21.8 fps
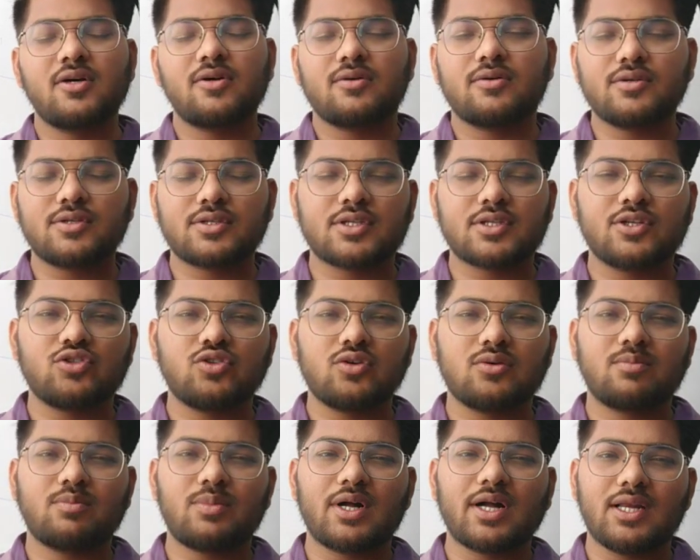उसके जो
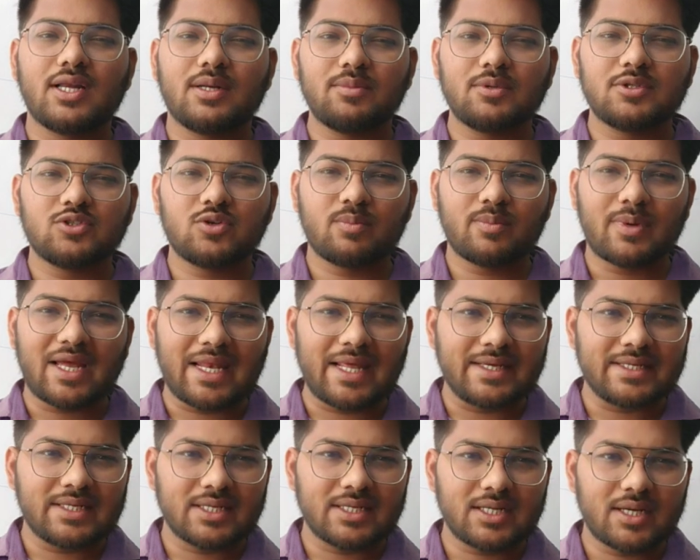बगल में जो बेल
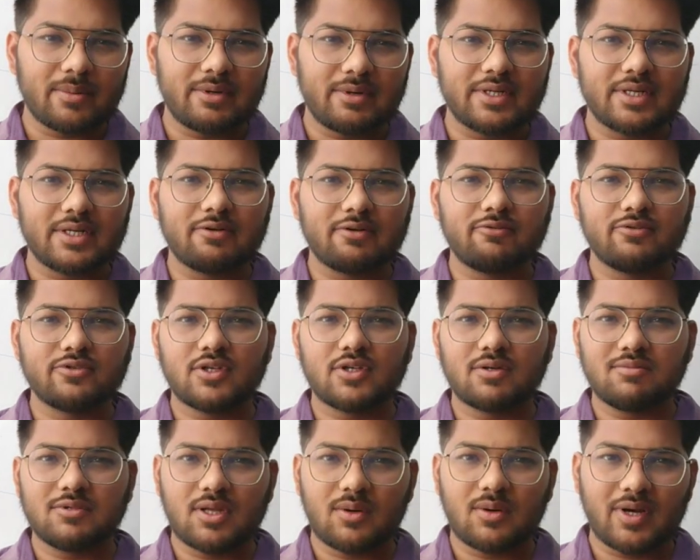आइकन का बटन है उसे
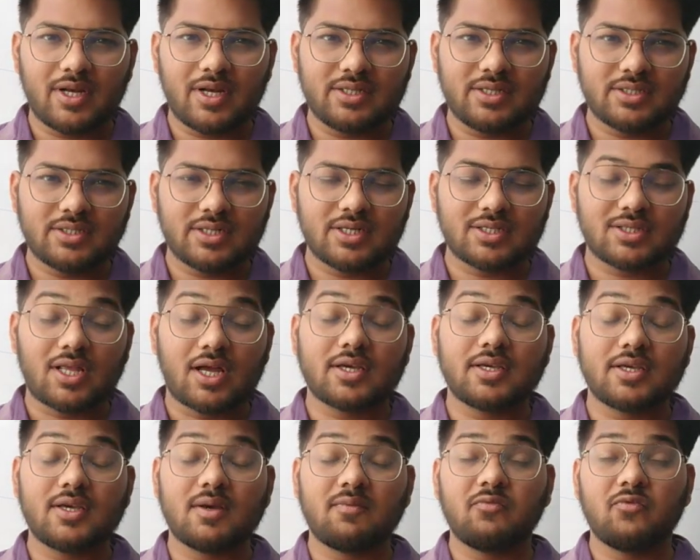भी दबा लीजिएगा
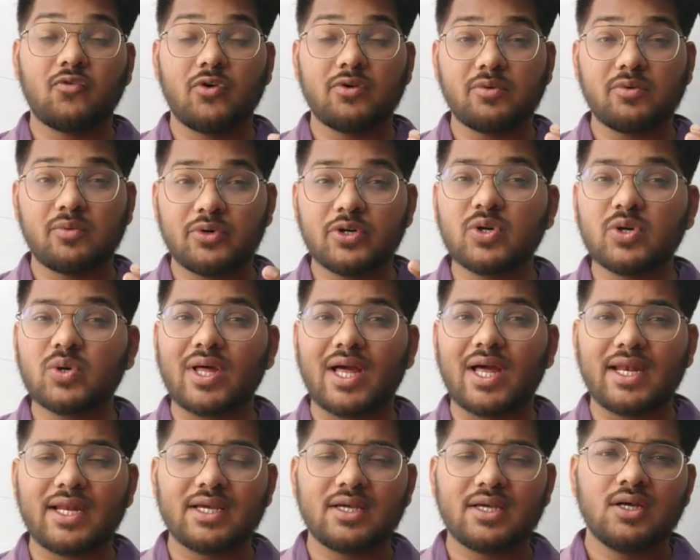ताकि हम कोई भी वीडियो
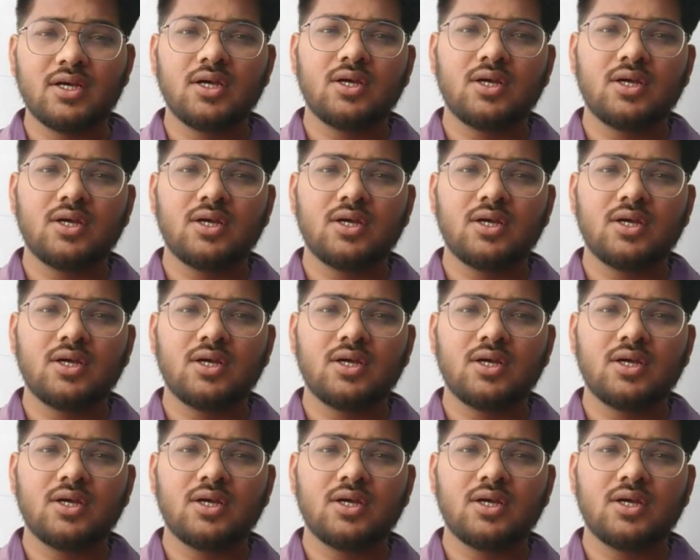डालें